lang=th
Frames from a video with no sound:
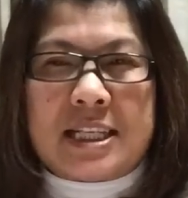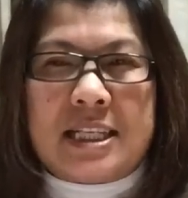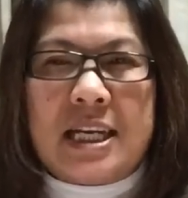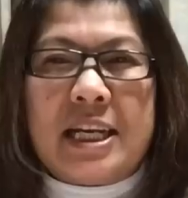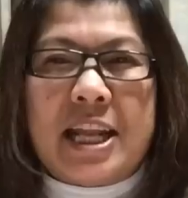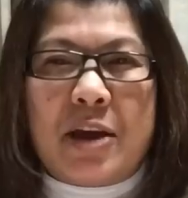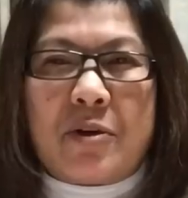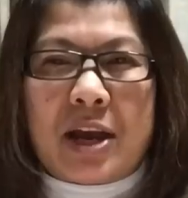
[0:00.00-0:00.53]
ชื่
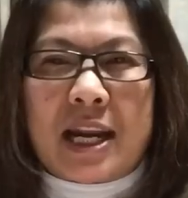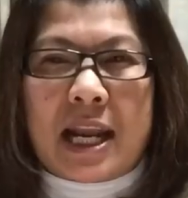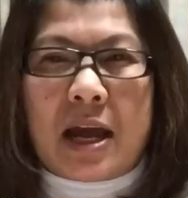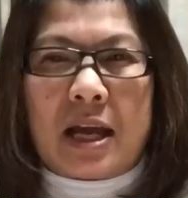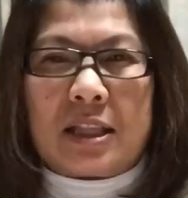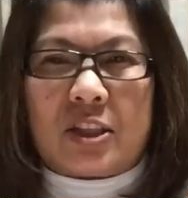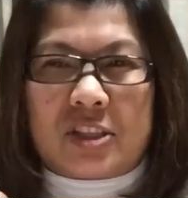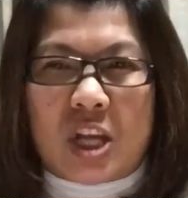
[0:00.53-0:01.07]
อเดียวกัน
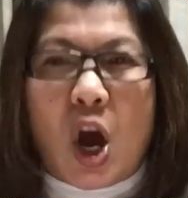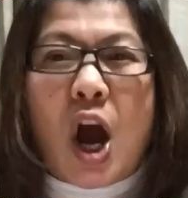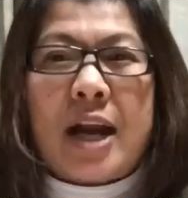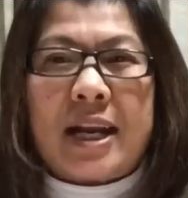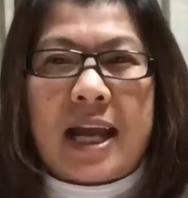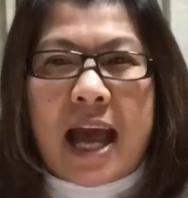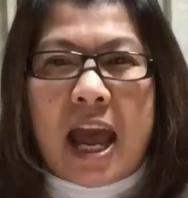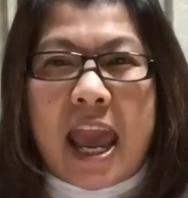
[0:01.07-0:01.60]
กับช่อง
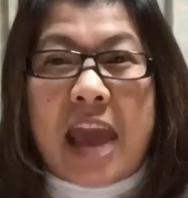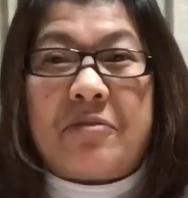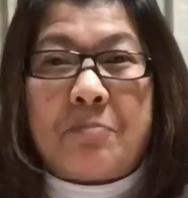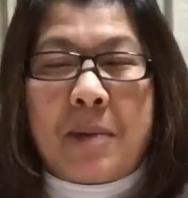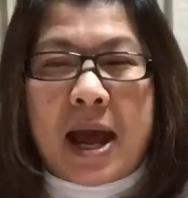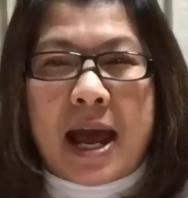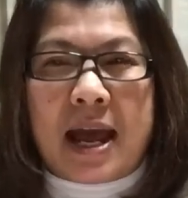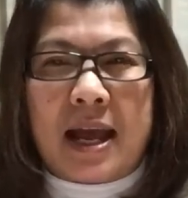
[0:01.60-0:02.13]
นะคะแอด
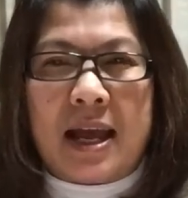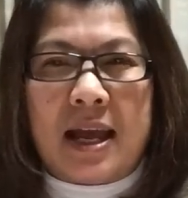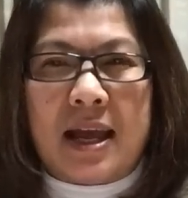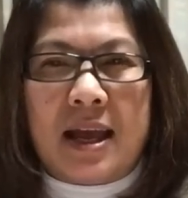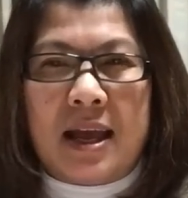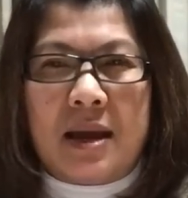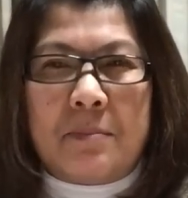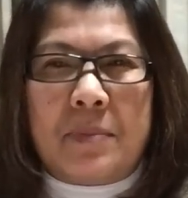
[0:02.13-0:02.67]
มา
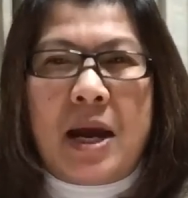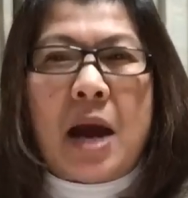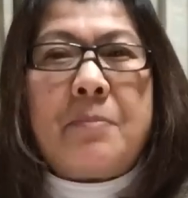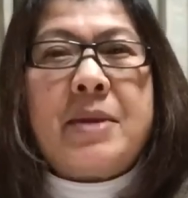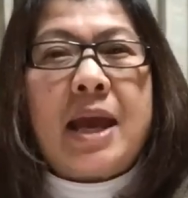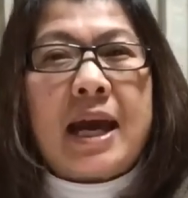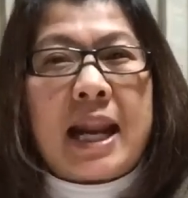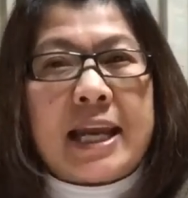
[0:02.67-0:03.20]
เผื่อ
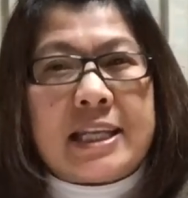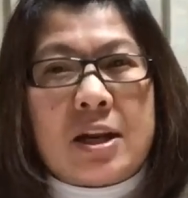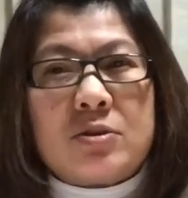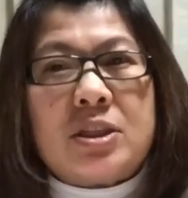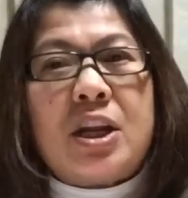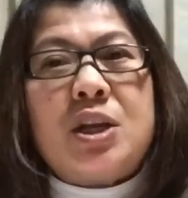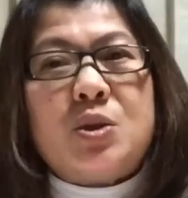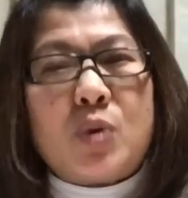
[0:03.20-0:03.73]
มีอะไร
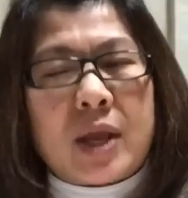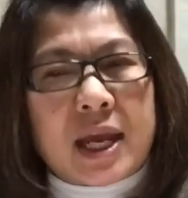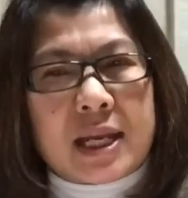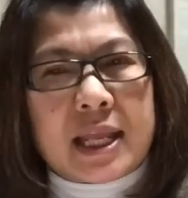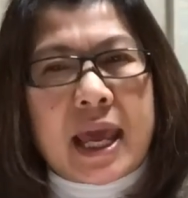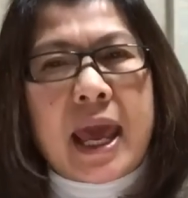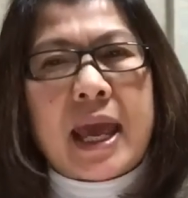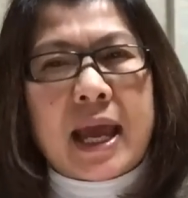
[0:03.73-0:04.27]
เราจะได้ช่วยกั
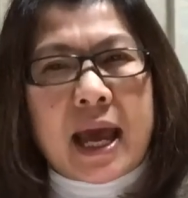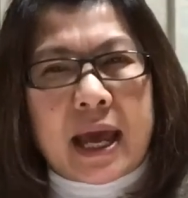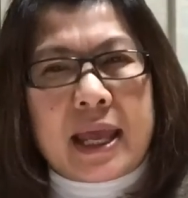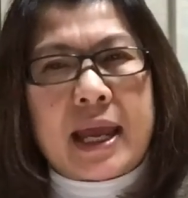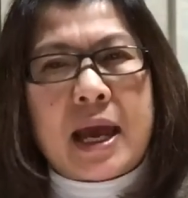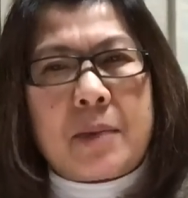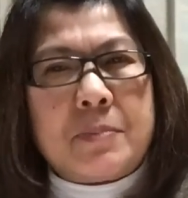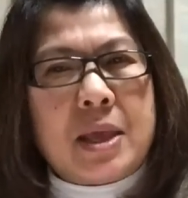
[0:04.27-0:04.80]
นแก้ไข
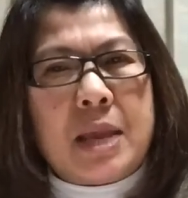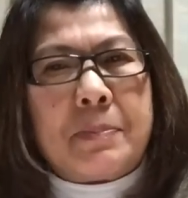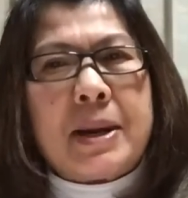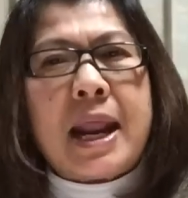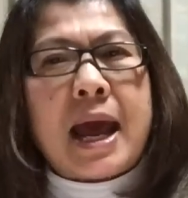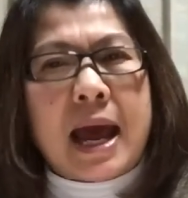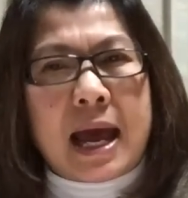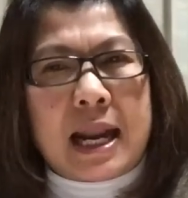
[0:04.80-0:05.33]
ค่ะ มีปั
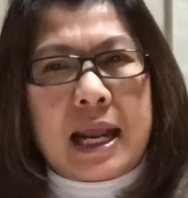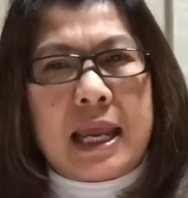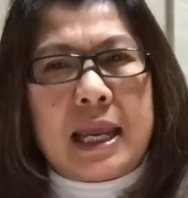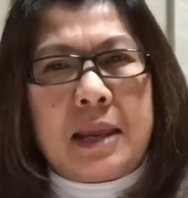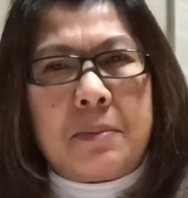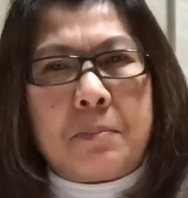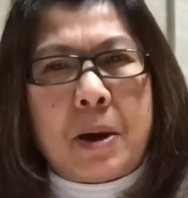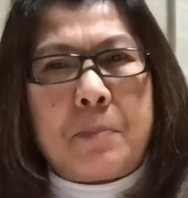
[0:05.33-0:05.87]
ญหาอะไร
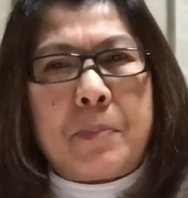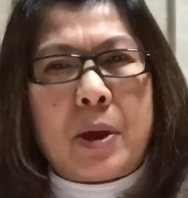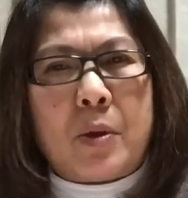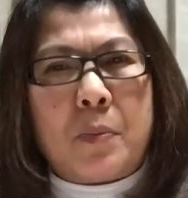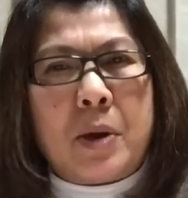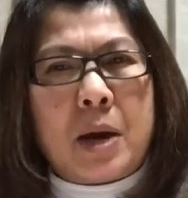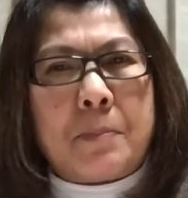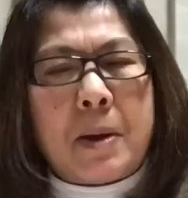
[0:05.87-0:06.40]
ป้าแป๋ว
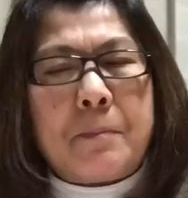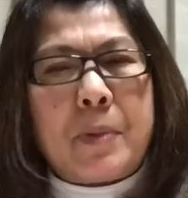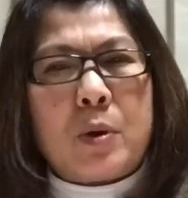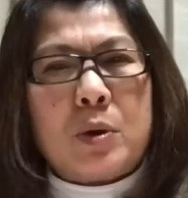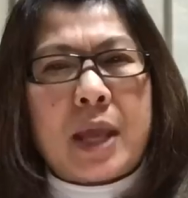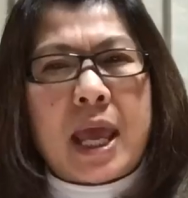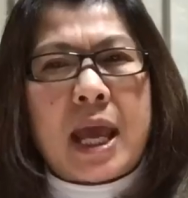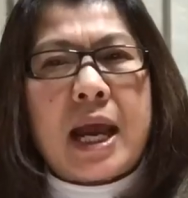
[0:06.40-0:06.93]
เผื่อป้าแป๋
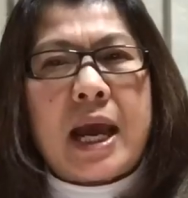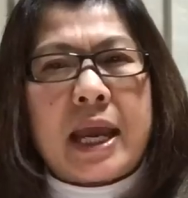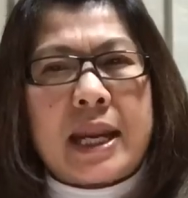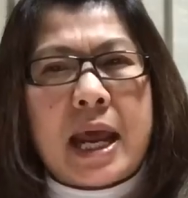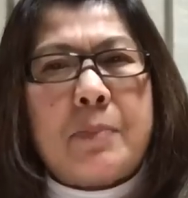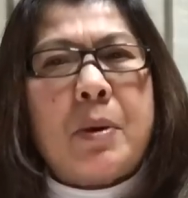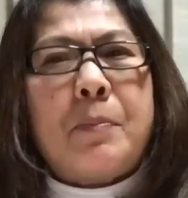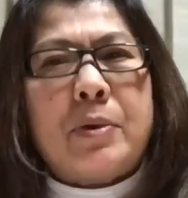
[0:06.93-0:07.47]
วแก้ไข
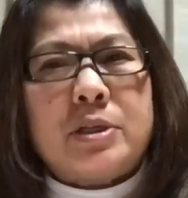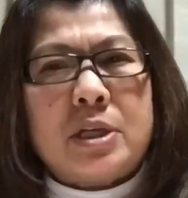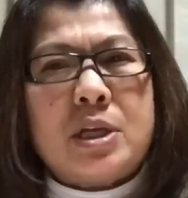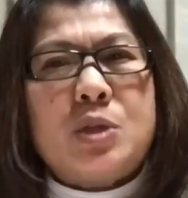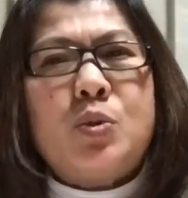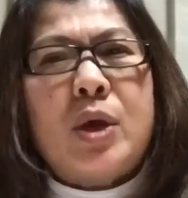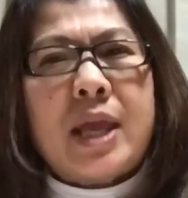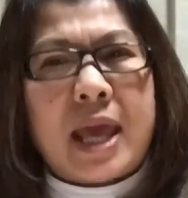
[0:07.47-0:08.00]
ได้ป้าแป๋วจะ
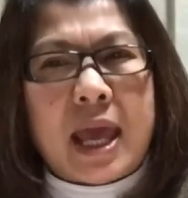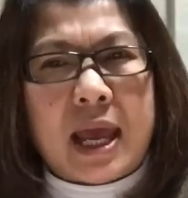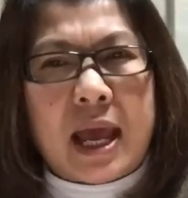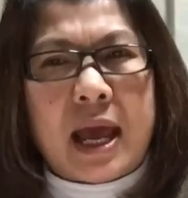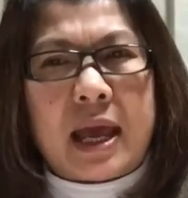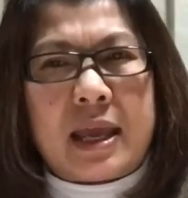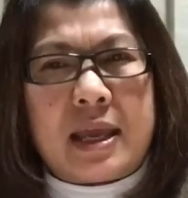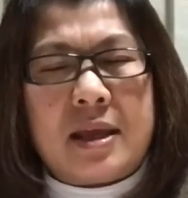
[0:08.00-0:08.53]
ได้ช่วยแก้
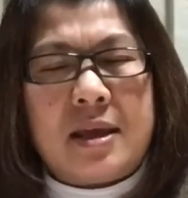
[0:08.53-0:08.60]
ไข